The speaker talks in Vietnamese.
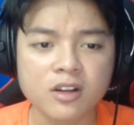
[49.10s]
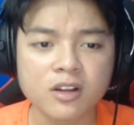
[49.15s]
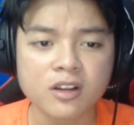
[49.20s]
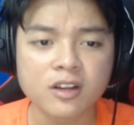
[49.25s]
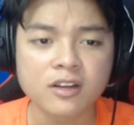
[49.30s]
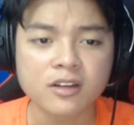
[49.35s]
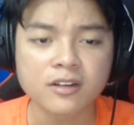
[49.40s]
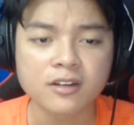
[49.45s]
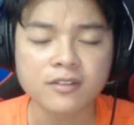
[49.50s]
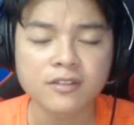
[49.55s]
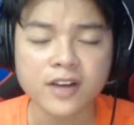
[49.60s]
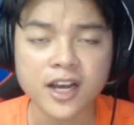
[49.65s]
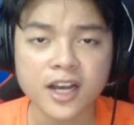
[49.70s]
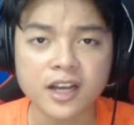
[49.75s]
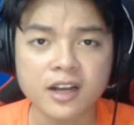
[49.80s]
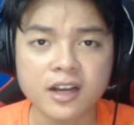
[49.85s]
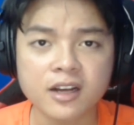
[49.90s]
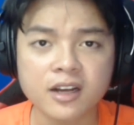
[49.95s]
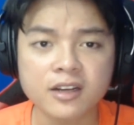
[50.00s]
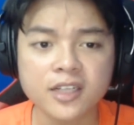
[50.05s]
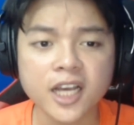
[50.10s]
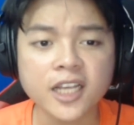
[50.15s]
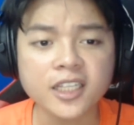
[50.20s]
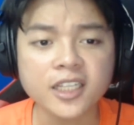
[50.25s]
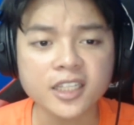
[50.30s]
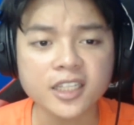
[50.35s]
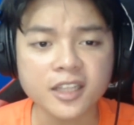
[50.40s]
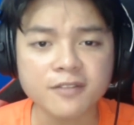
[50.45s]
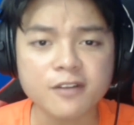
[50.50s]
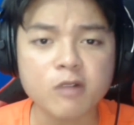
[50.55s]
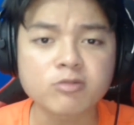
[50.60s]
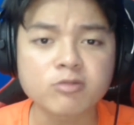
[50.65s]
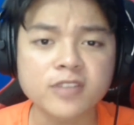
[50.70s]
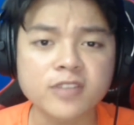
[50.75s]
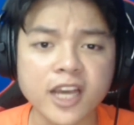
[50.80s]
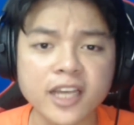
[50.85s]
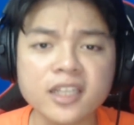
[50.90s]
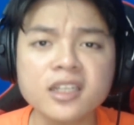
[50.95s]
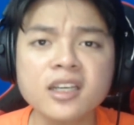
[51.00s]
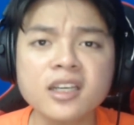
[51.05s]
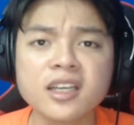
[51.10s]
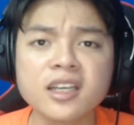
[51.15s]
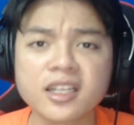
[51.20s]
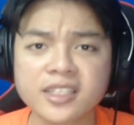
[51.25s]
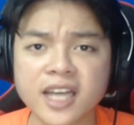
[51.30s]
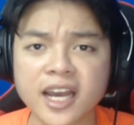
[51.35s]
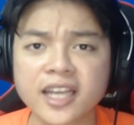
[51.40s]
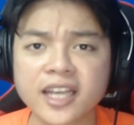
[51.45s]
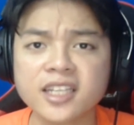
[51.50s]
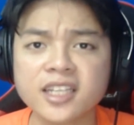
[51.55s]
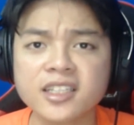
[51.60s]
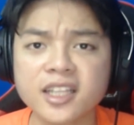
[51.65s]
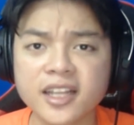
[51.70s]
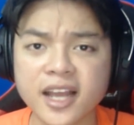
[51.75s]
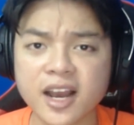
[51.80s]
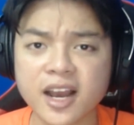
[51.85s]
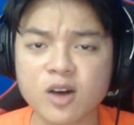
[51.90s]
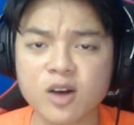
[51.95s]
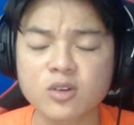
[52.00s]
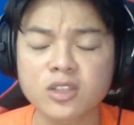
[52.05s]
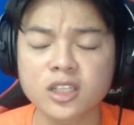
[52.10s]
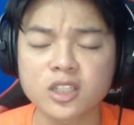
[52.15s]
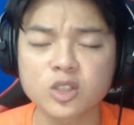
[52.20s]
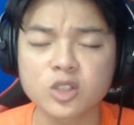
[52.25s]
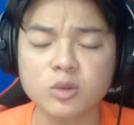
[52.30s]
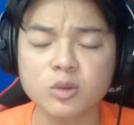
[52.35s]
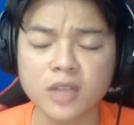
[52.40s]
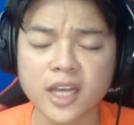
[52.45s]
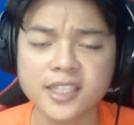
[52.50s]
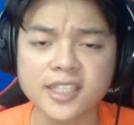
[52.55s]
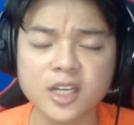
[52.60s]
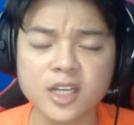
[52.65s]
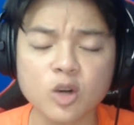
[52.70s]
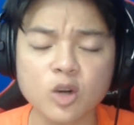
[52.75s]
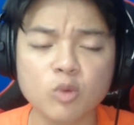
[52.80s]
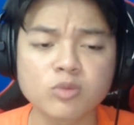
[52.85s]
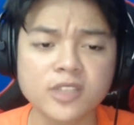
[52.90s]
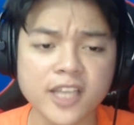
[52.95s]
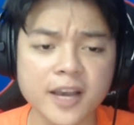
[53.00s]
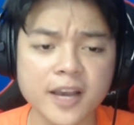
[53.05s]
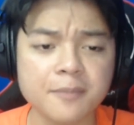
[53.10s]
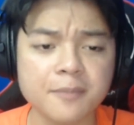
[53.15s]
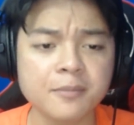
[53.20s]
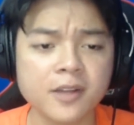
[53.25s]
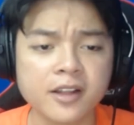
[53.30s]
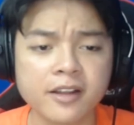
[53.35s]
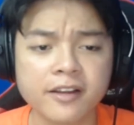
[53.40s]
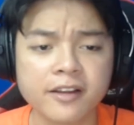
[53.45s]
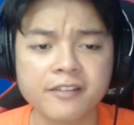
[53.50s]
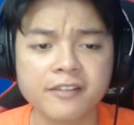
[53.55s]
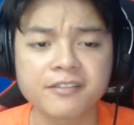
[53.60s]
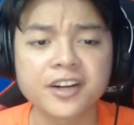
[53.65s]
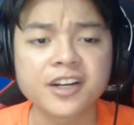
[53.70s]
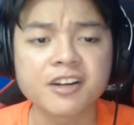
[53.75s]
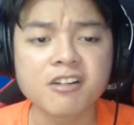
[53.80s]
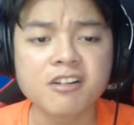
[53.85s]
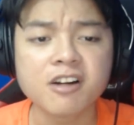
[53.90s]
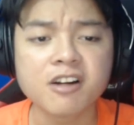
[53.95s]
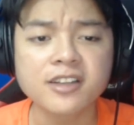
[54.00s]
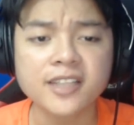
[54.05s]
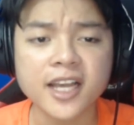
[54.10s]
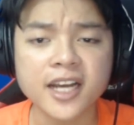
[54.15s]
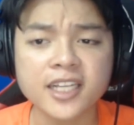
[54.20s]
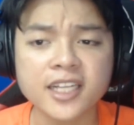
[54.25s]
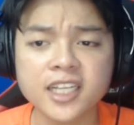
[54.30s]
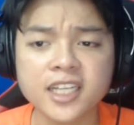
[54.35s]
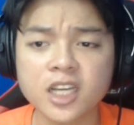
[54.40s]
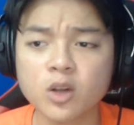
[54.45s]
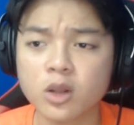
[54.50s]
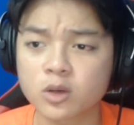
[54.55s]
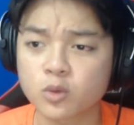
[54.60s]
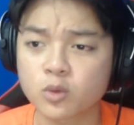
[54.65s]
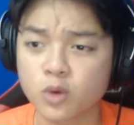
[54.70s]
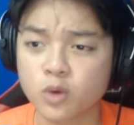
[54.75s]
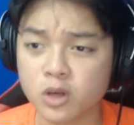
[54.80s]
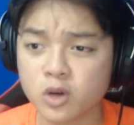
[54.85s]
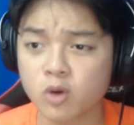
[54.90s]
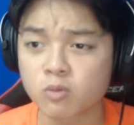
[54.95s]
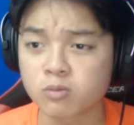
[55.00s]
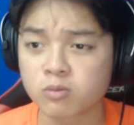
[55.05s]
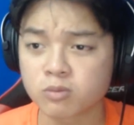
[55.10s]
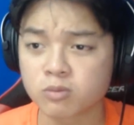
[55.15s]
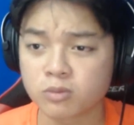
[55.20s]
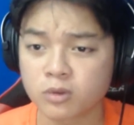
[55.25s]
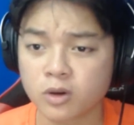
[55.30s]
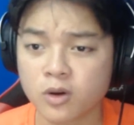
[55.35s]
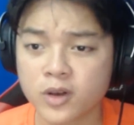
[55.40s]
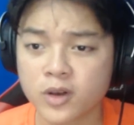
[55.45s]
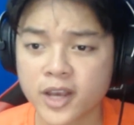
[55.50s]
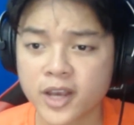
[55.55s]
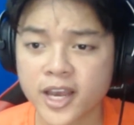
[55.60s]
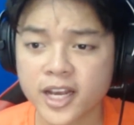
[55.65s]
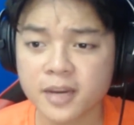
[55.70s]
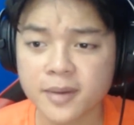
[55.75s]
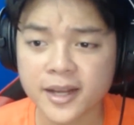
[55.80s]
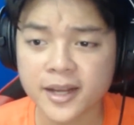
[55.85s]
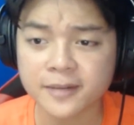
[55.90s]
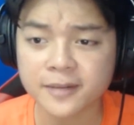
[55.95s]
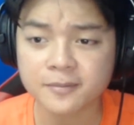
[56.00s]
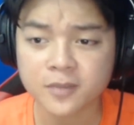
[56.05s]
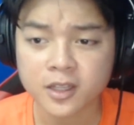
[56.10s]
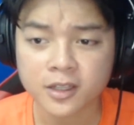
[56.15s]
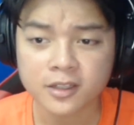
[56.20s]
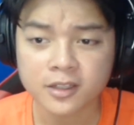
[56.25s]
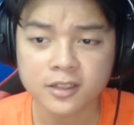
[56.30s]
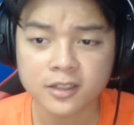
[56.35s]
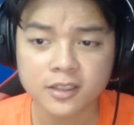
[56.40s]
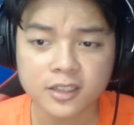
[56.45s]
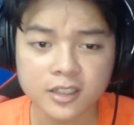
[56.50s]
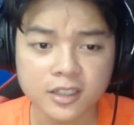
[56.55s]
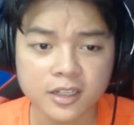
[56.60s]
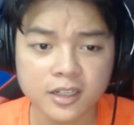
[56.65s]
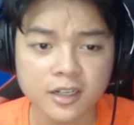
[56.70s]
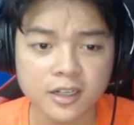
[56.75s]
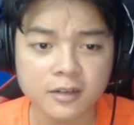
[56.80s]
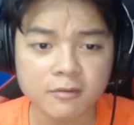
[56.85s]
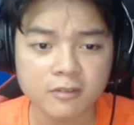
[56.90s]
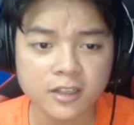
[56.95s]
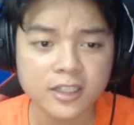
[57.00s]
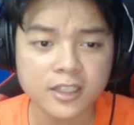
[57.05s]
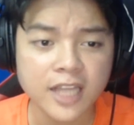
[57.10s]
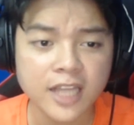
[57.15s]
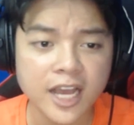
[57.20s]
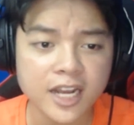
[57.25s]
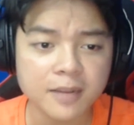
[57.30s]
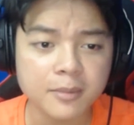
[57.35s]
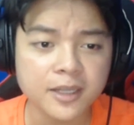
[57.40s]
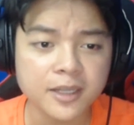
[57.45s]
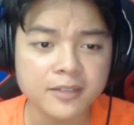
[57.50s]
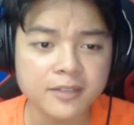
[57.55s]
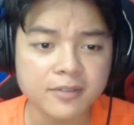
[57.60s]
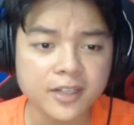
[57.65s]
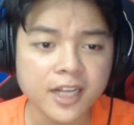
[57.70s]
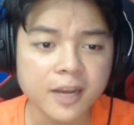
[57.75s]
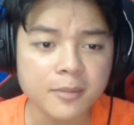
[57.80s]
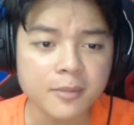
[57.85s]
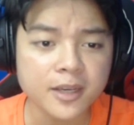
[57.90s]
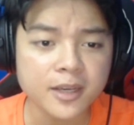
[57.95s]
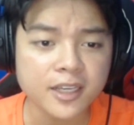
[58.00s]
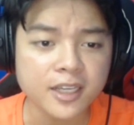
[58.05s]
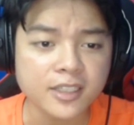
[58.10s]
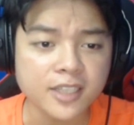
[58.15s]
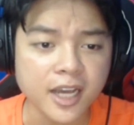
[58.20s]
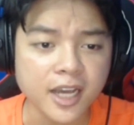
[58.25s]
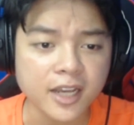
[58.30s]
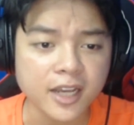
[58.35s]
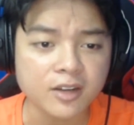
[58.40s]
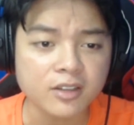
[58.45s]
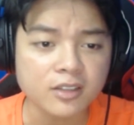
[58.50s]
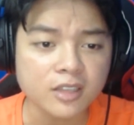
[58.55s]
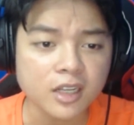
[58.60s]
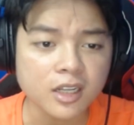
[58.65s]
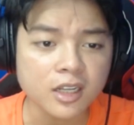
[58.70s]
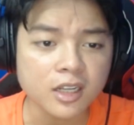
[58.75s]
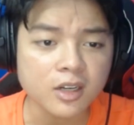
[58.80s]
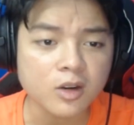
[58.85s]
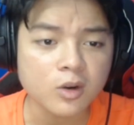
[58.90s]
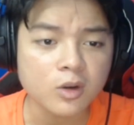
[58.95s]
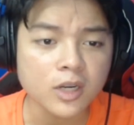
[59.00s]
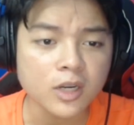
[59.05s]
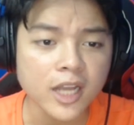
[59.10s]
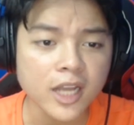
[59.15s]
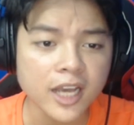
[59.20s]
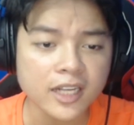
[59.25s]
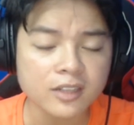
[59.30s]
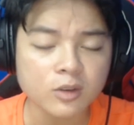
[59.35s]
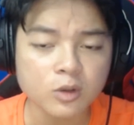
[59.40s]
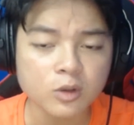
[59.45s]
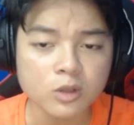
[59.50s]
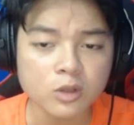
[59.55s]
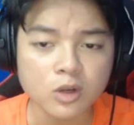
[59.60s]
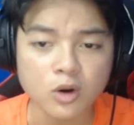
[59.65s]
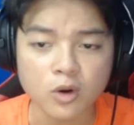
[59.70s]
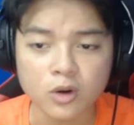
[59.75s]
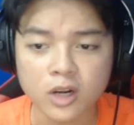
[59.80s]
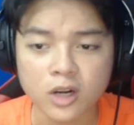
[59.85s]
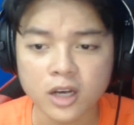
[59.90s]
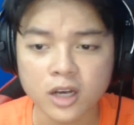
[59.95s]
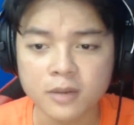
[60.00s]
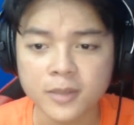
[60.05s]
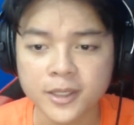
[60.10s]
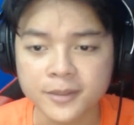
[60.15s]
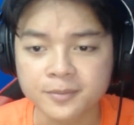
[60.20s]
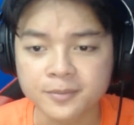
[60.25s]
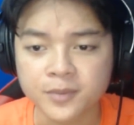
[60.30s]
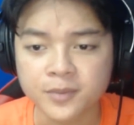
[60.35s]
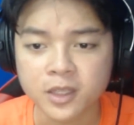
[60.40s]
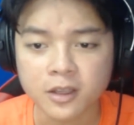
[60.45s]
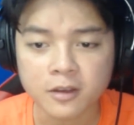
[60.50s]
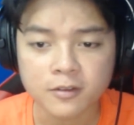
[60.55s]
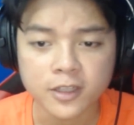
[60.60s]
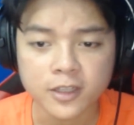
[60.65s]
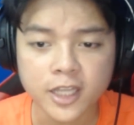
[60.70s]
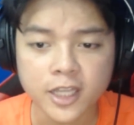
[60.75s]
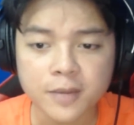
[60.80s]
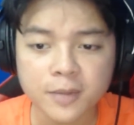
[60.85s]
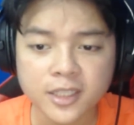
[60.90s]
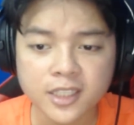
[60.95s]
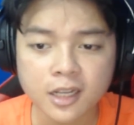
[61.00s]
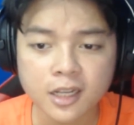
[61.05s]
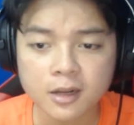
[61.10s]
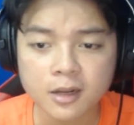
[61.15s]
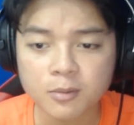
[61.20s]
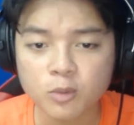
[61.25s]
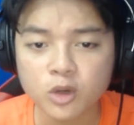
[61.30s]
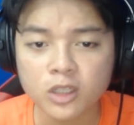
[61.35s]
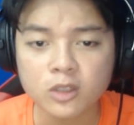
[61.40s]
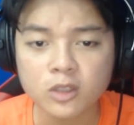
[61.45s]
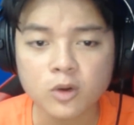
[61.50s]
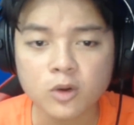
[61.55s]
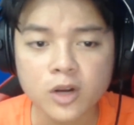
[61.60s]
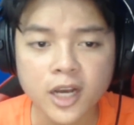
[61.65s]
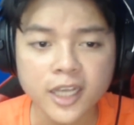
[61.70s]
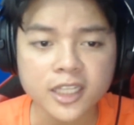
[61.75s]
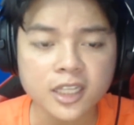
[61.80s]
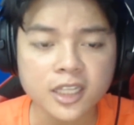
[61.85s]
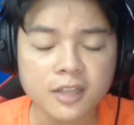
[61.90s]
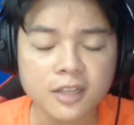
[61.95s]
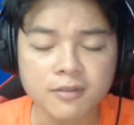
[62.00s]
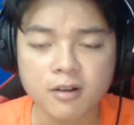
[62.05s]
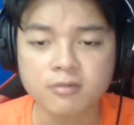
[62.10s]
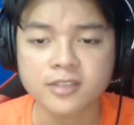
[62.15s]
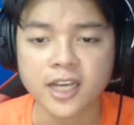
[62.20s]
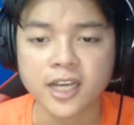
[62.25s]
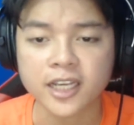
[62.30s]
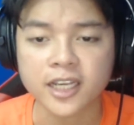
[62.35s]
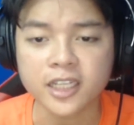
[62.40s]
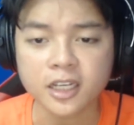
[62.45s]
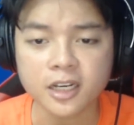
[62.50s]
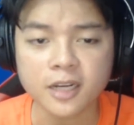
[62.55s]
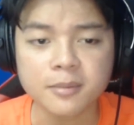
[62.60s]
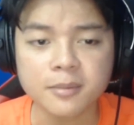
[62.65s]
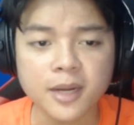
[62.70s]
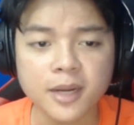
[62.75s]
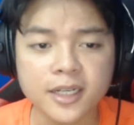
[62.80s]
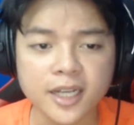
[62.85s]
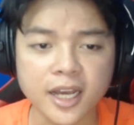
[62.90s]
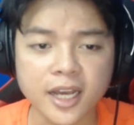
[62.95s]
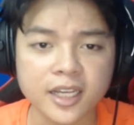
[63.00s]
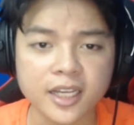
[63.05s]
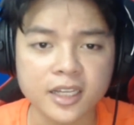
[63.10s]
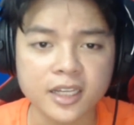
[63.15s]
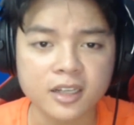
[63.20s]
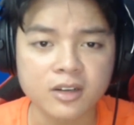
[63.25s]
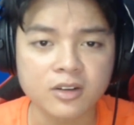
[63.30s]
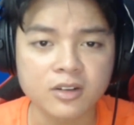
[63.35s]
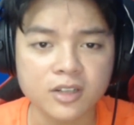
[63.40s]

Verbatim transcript: và cách để phòng tránh ỉa cháy như thế nào thì chúng ta sẽ cùng xem và đưa ra cái kết luận cuối cùng ok các bạn thì uh, hiện tại là mình vẫn đang bị nhiệt cháy nó rất là khốn nạn khốn khổ đời mình vì thế mình rất là muốn có cách để phòng tránh cái căn bệnh này ok